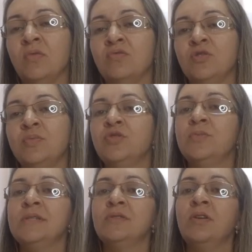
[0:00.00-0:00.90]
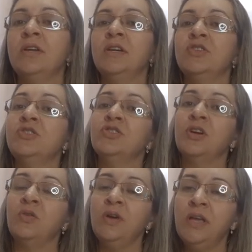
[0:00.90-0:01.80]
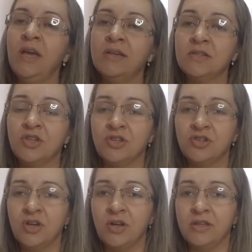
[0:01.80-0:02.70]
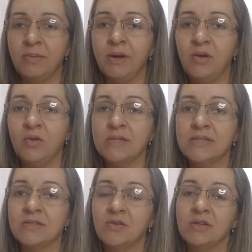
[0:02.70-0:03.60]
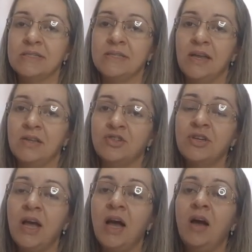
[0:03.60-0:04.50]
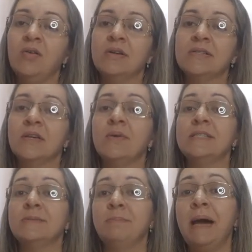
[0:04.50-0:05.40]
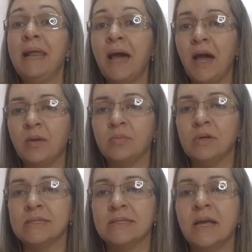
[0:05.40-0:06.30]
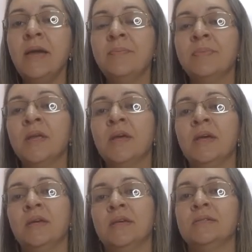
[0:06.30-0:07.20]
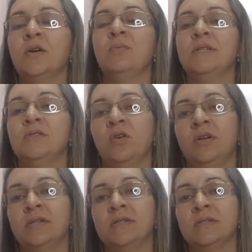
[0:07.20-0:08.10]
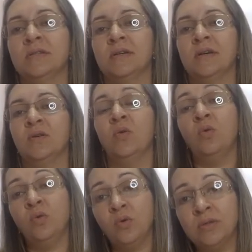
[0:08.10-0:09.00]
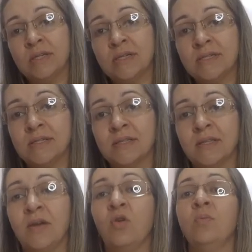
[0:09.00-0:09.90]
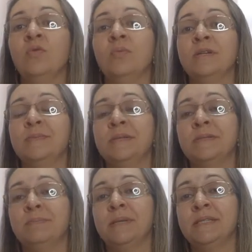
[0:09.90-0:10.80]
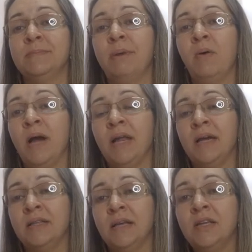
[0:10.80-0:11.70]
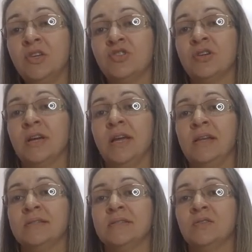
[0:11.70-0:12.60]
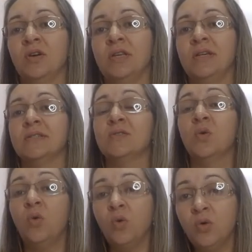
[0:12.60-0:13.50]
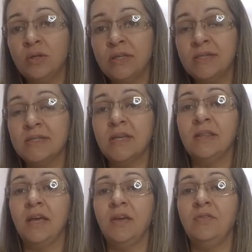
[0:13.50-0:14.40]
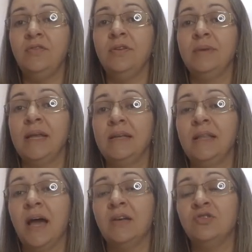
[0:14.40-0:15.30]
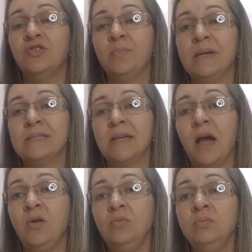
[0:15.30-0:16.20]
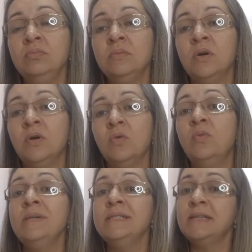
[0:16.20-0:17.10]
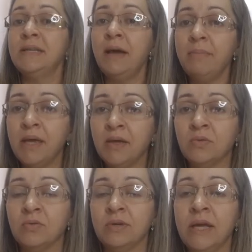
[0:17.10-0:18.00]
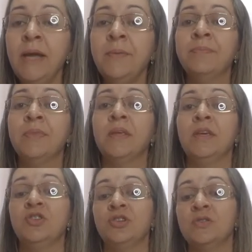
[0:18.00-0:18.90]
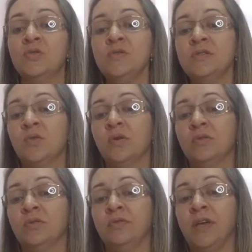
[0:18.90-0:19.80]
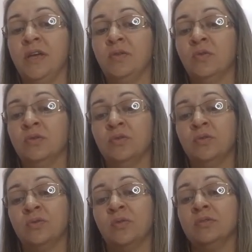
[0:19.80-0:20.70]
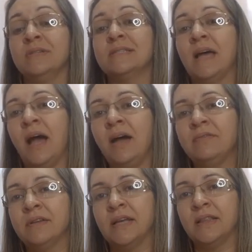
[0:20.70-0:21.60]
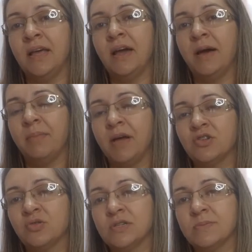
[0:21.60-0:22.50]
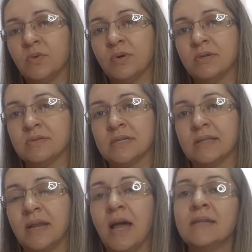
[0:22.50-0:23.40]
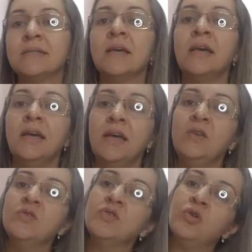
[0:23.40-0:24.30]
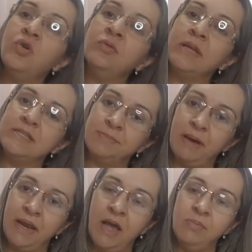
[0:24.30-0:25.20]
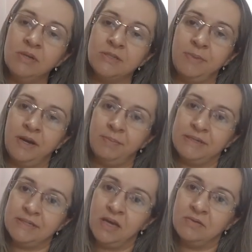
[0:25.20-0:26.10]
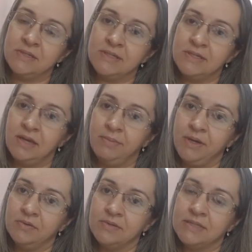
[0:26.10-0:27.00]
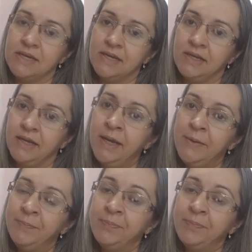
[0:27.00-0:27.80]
um tipo de uma história que a gente já conhece, a gente já trabalhou essa história em sala de aula, que são as parábolas, né? Que são uma histórias curtas, tem como uma principal característica aquelas historinhas curtas que têm finalidade de passar um, um ensinamento, né? E Jesus, quando veio, quando, quando estava na Terra mais de dois mil anos atrás, ele usou das parábolas para passar os ensinamentos dele, né?